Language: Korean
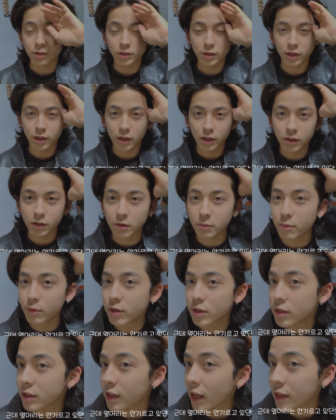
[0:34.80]
근데
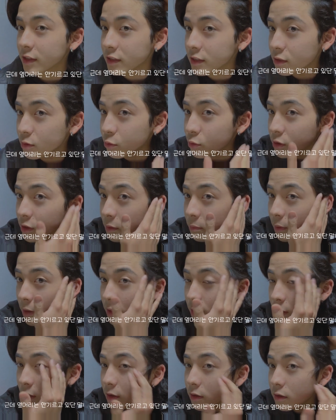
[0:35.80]
옆머리는 안 기르고 있단
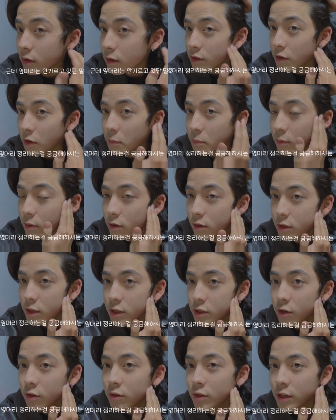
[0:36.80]
말이에요 그래서
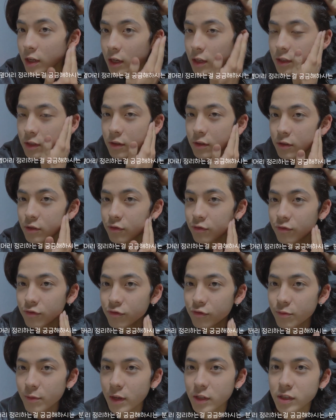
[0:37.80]
옆머리 정리하는 거를
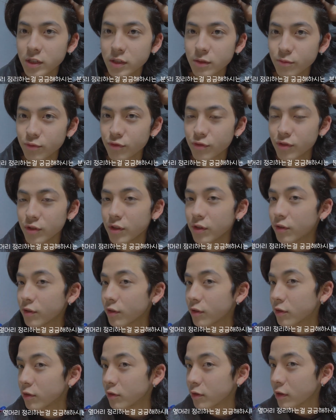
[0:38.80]
궁금해하시는 분들이
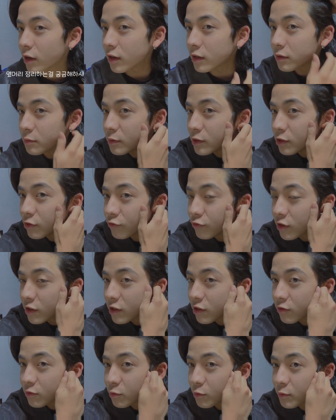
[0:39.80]
있어요 가끔 이
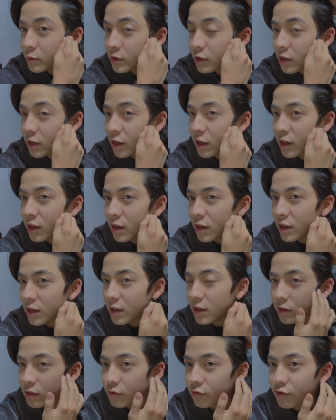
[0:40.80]
구렛나루 보면 되게
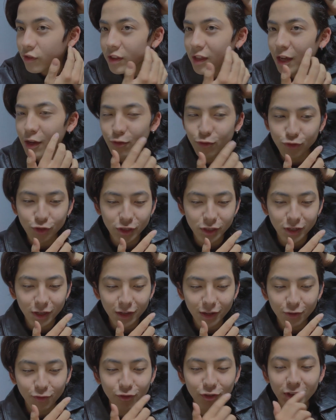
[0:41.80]
구렛나
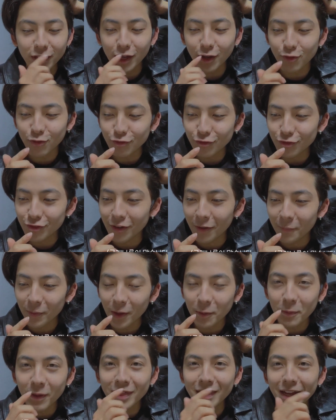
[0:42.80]
루신가? 구렛나루?
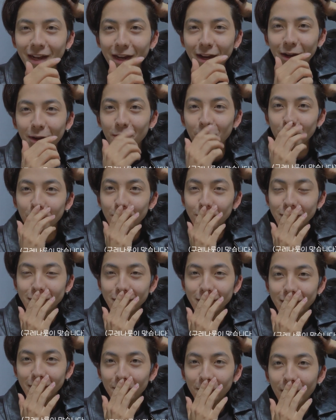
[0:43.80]
아 맨날 헷갈려 이거
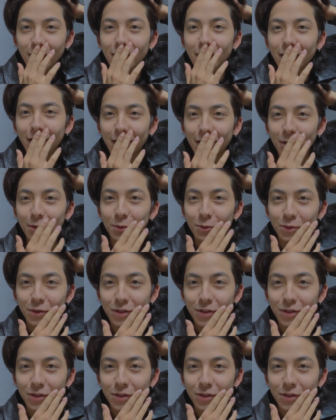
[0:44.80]
진짜 맨날 헷갈려